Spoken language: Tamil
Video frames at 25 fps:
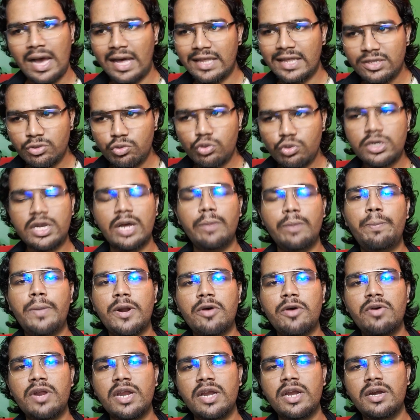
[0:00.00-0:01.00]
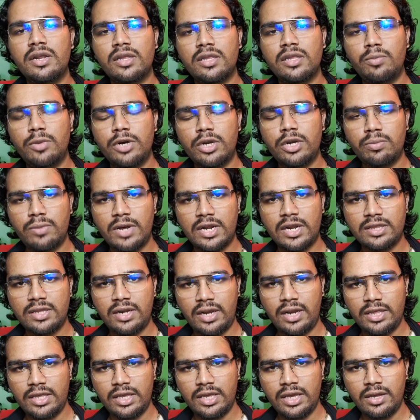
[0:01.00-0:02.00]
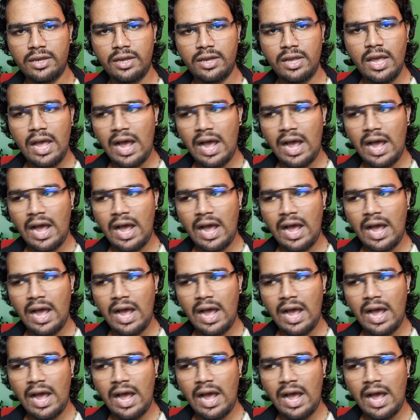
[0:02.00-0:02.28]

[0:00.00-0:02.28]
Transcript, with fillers: அதுவும் டெம்பரவரின்றதை மட்டும் மறந்துடாதீங்க